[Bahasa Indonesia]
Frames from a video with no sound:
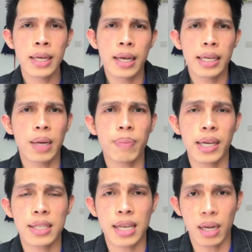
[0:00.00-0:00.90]
dan
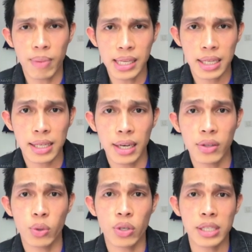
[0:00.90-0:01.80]
Paris sangat banyak sekali
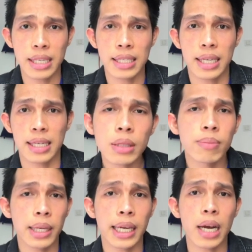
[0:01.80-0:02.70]
turisnya jadi
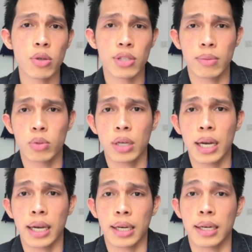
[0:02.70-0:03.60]
mereka harus
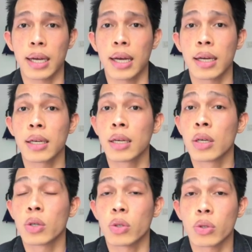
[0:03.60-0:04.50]
terbuka karena
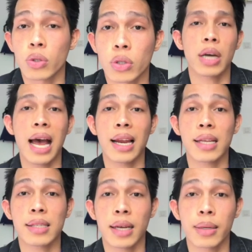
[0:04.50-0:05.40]
untuk
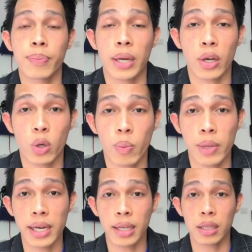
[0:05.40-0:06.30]
alasan
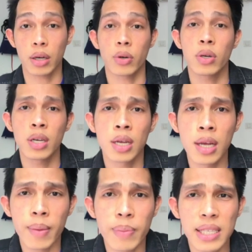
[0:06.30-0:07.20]
perekonomian atau
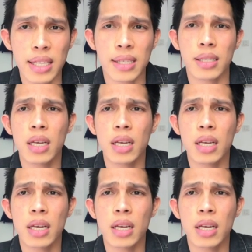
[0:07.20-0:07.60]
bisnis.